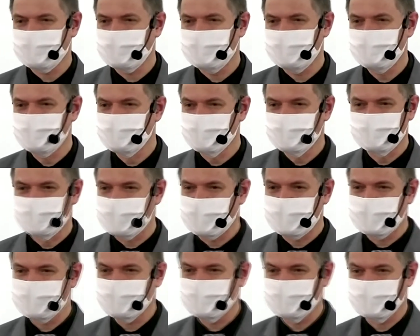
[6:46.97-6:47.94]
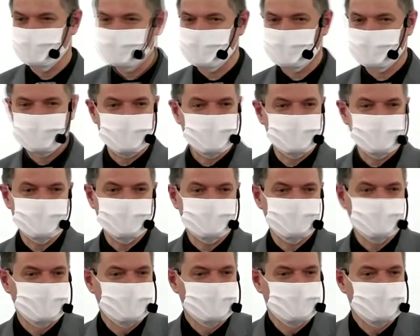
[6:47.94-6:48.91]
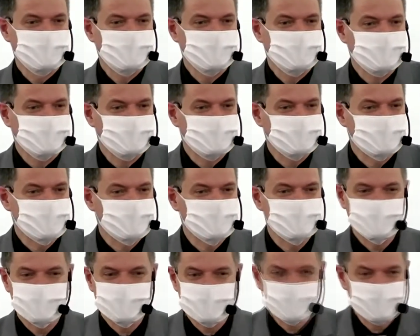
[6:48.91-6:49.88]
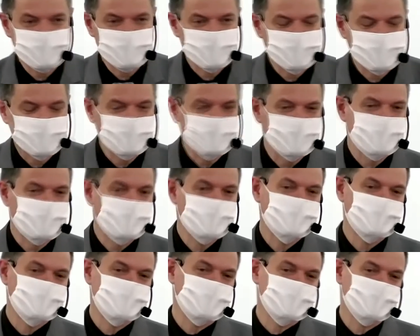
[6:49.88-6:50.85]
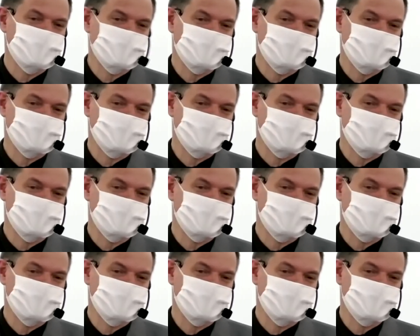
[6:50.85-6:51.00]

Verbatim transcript: que os braços caiam, que os joelhos se dobrem,